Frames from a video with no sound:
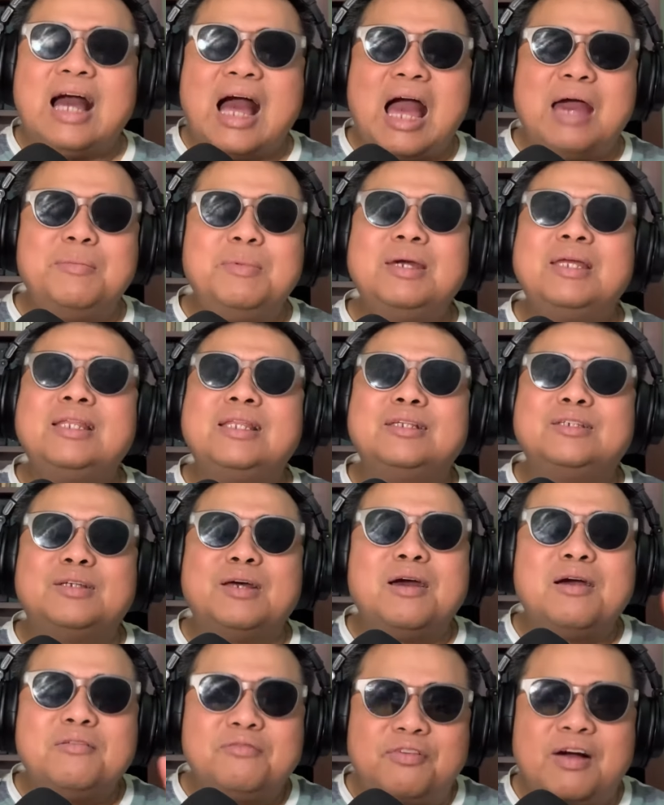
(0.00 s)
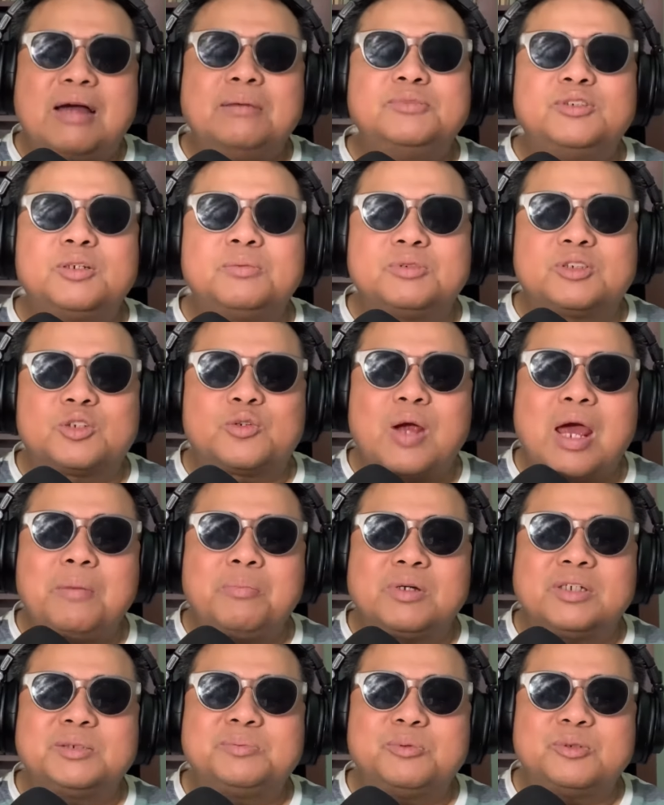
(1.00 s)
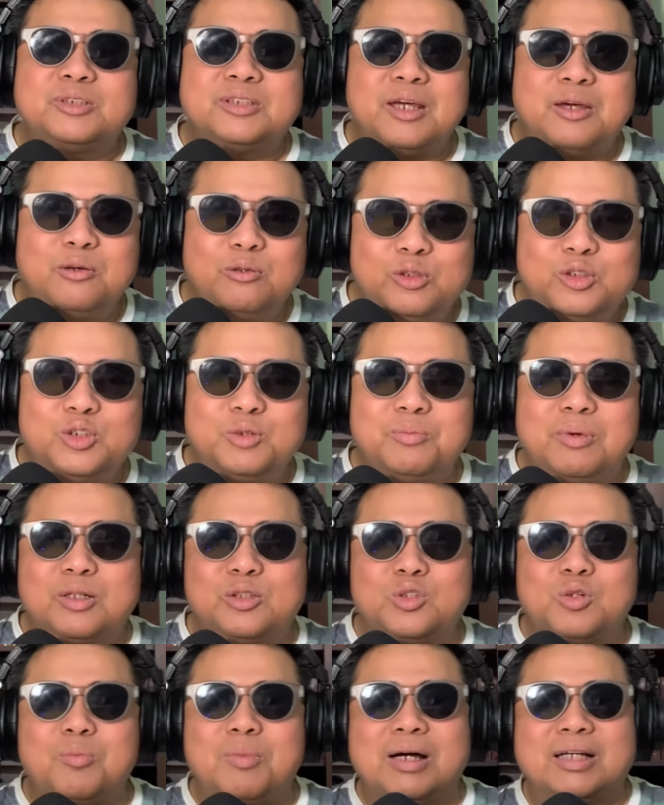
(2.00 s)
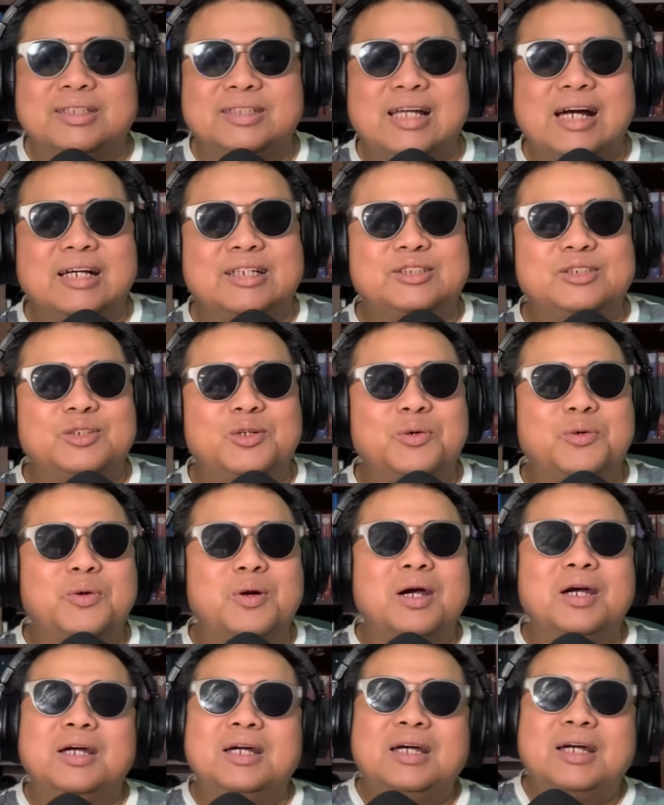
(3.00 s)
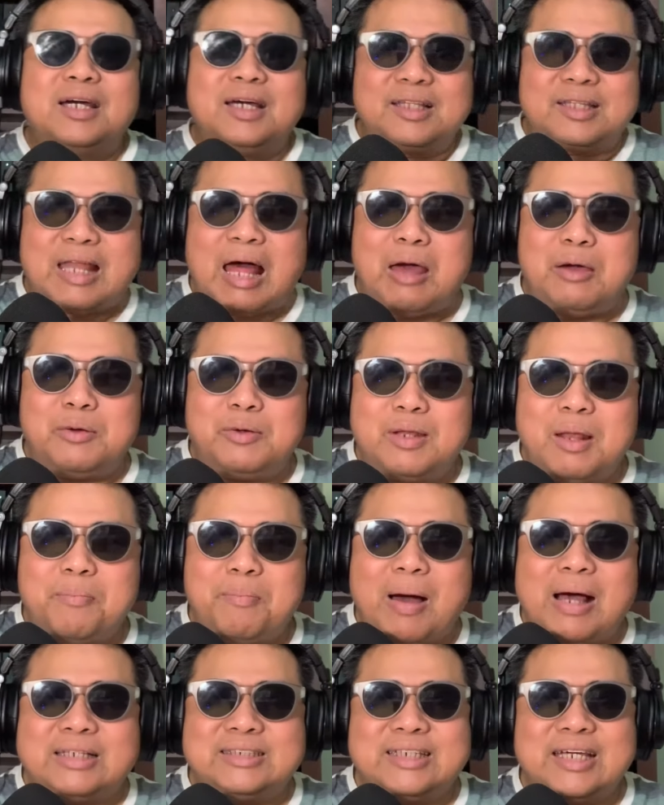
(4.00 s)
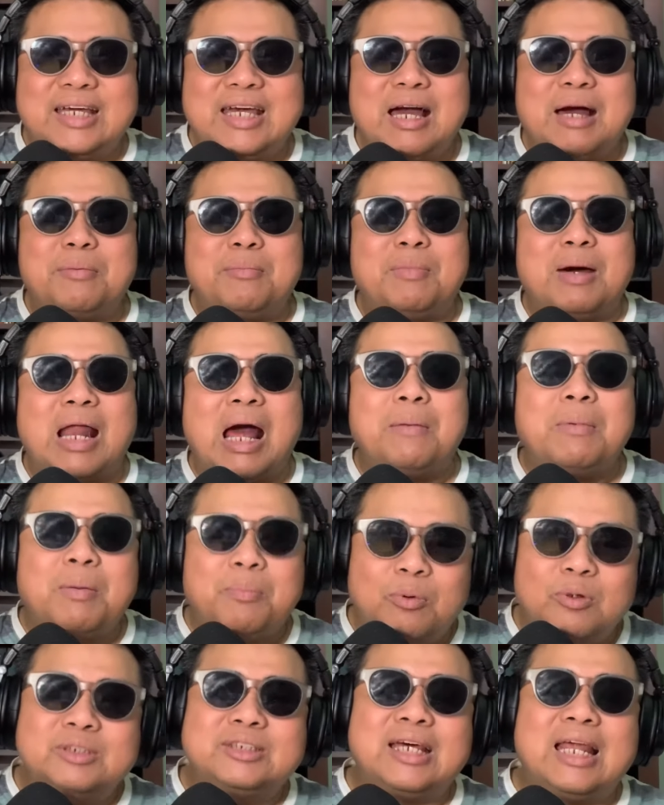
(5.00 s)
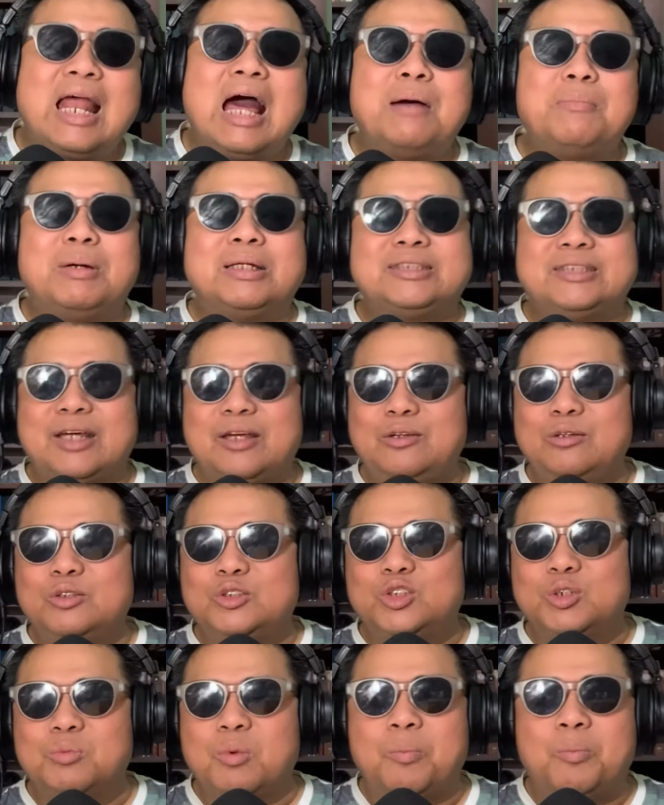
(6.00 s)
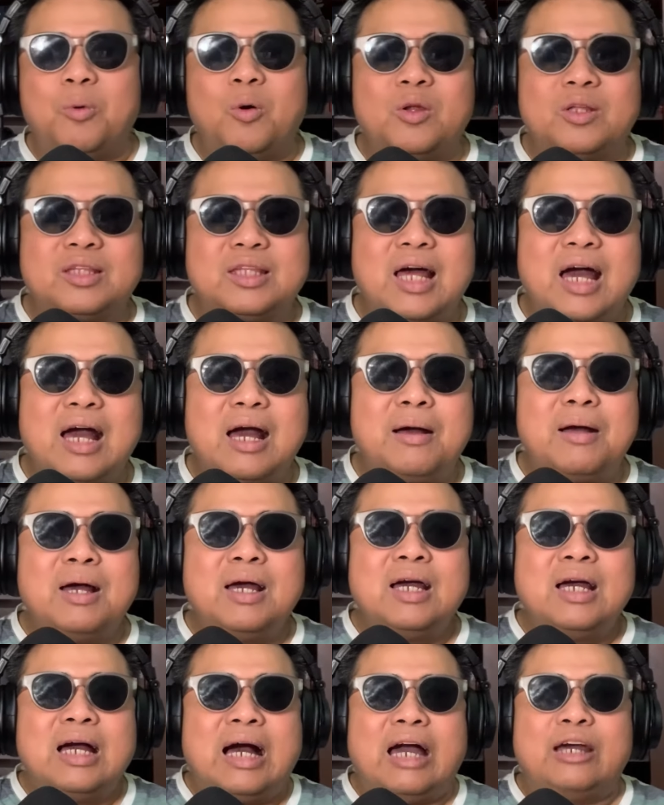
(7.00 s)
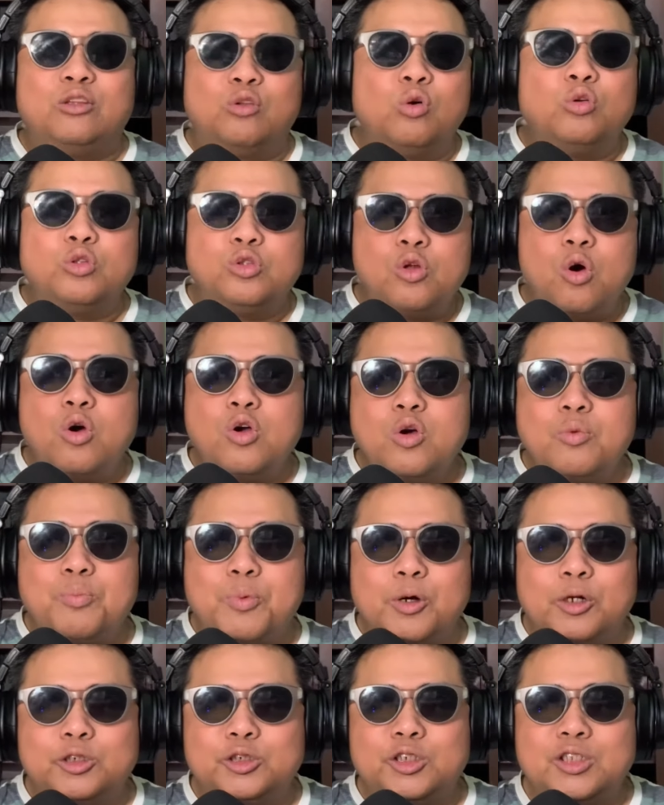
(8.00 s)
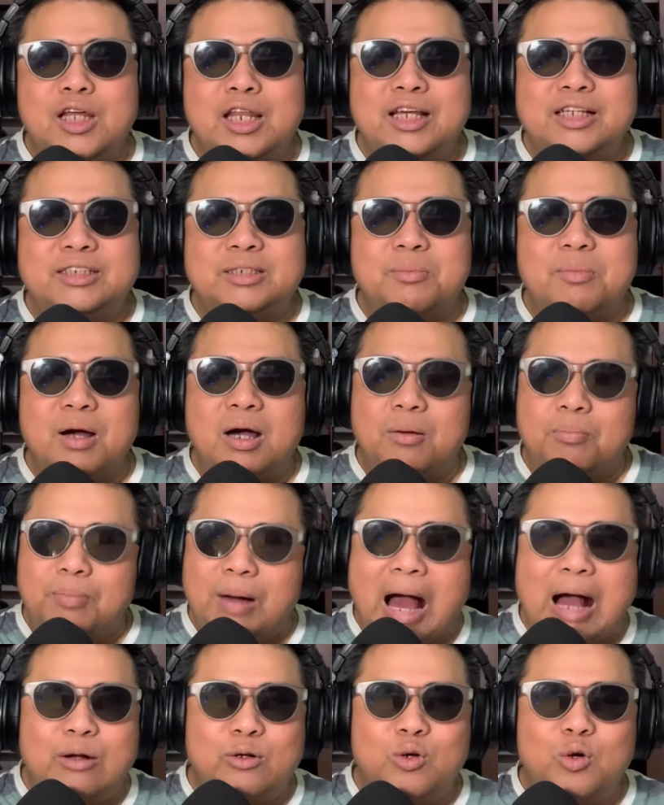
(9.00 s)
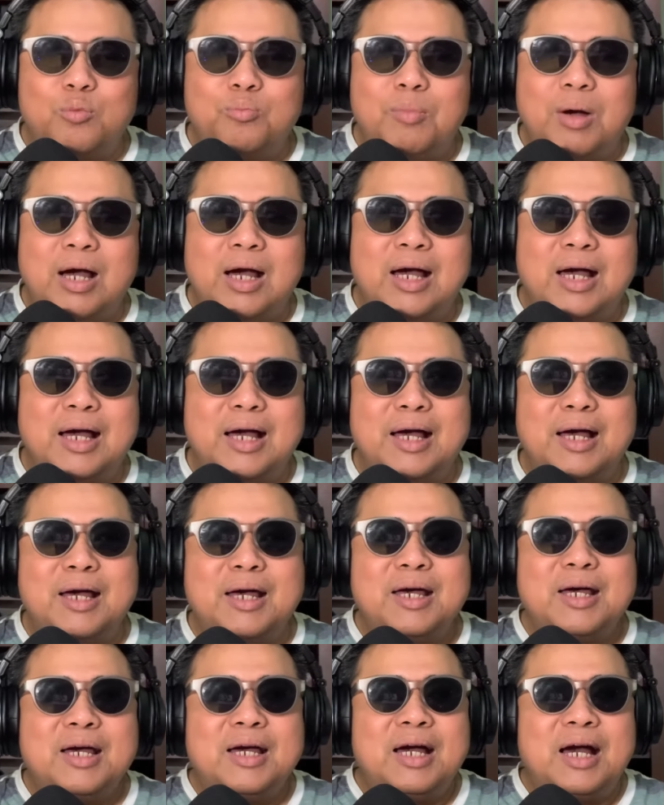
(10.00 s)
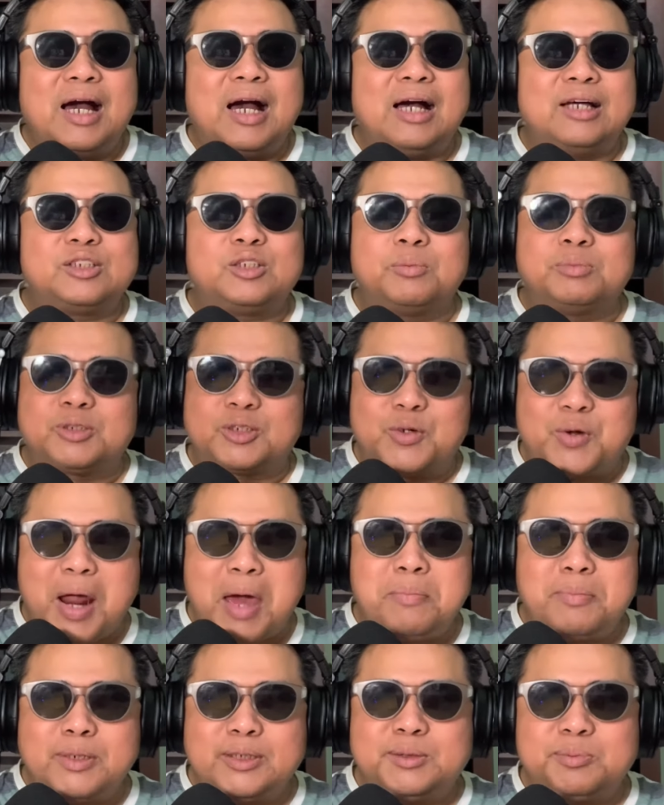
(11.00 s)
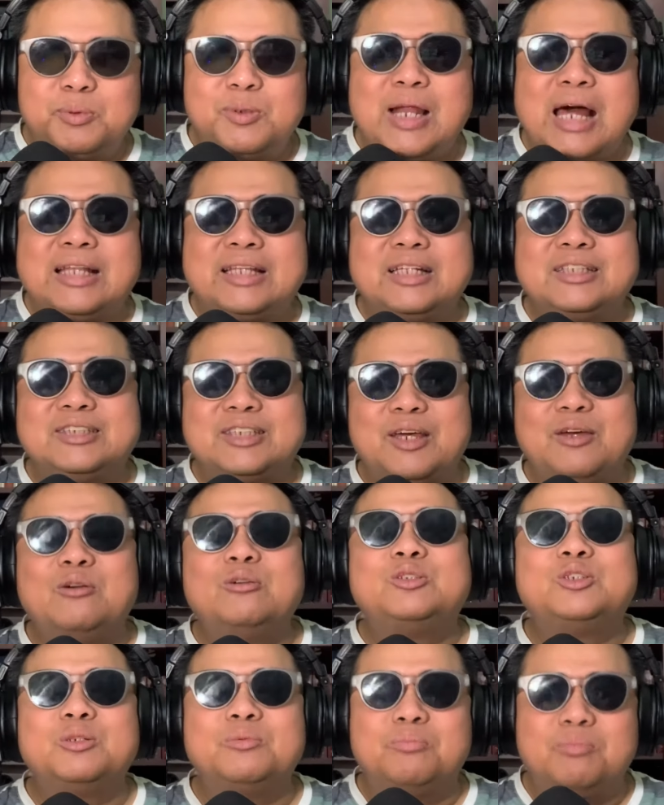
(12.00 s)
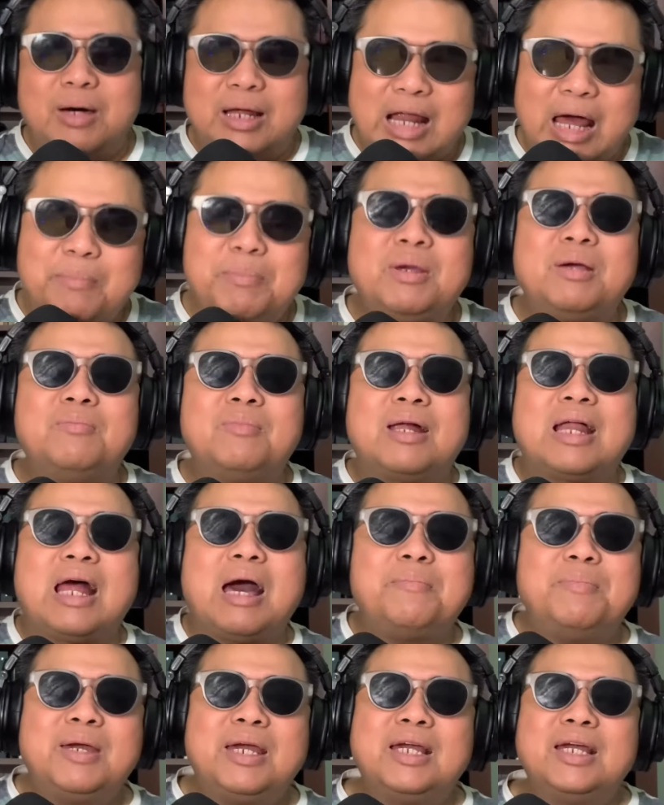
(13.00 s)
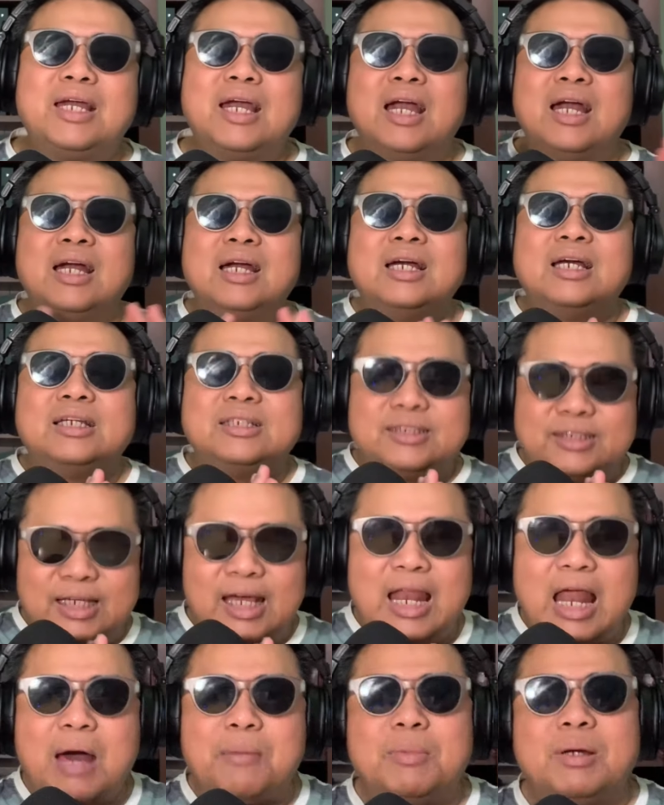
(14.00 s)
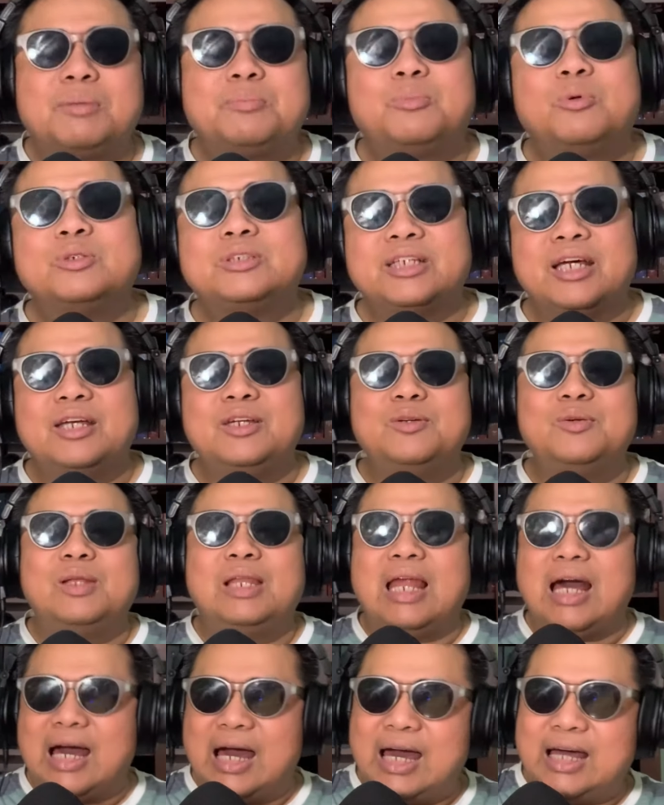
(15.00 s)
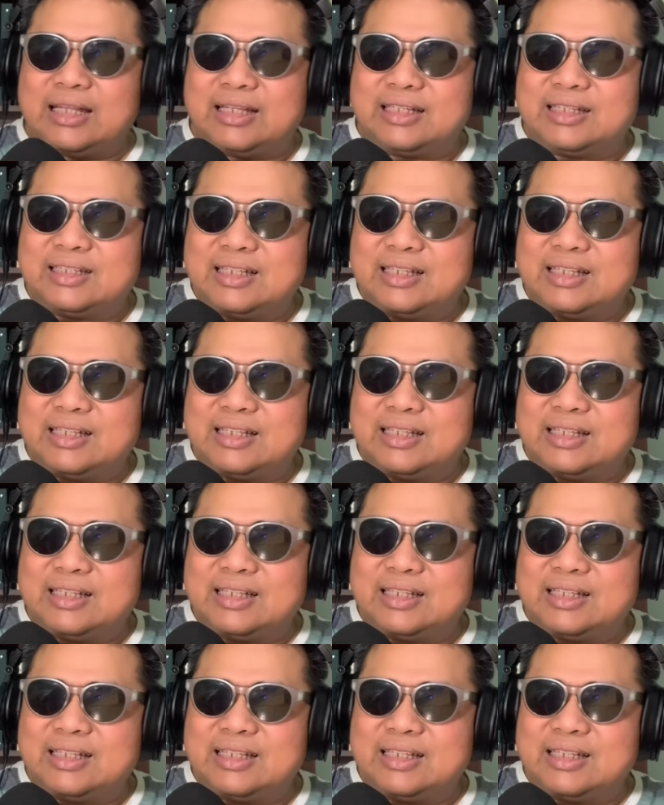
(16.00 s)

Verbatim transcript: I mean, five subscribers po sa YouTube ang dumagdag. So, tayo napakasaya. Marami pong salamat sa inyong sumuporta. I don't know you personally sa mga bagong mga uh, subscribers po natin sa YouTube. Maraming maraming salamat po sa inyong lahat.